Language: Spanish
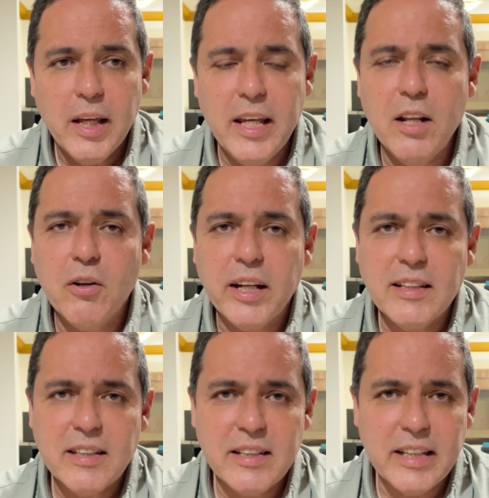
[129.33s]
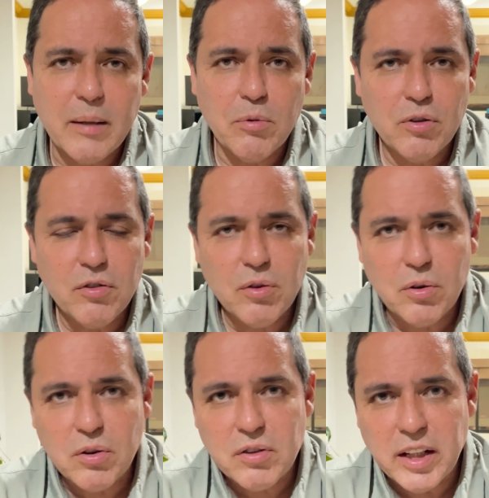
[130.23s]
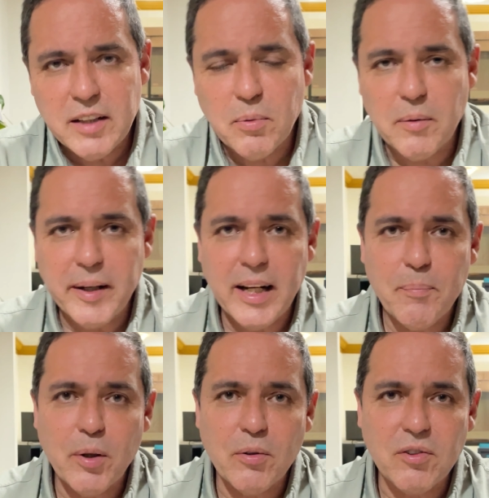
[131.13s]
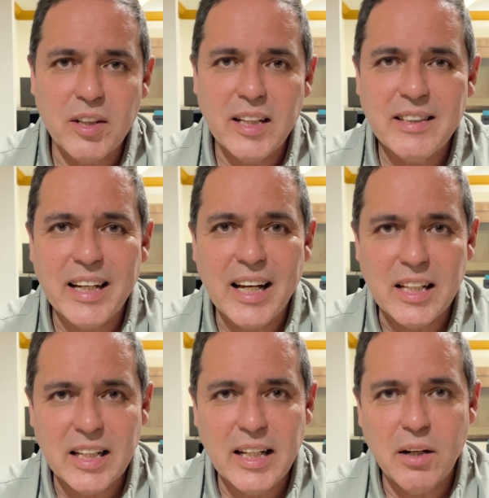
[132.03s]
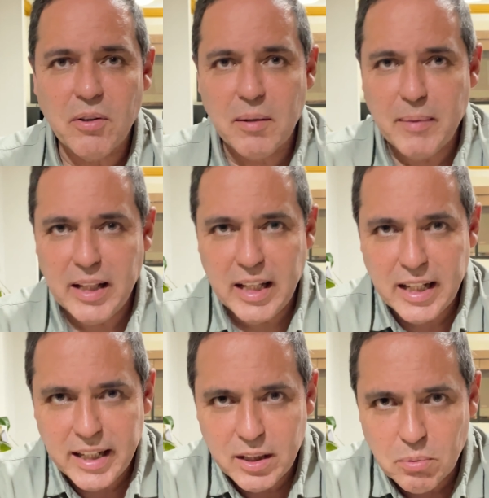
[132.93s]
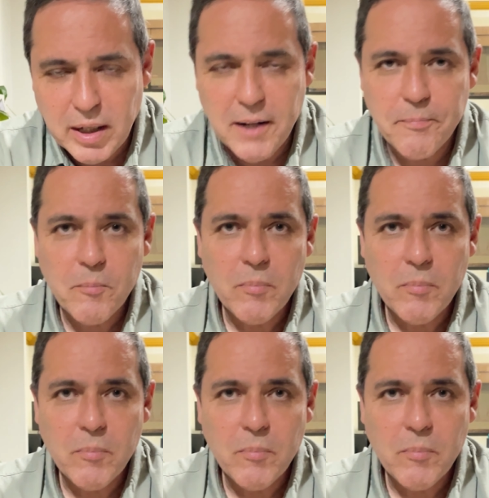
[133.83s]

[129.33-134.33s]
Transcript: Y lo que necesitamos nosotros es volver a producir ese cartílago de manera natural.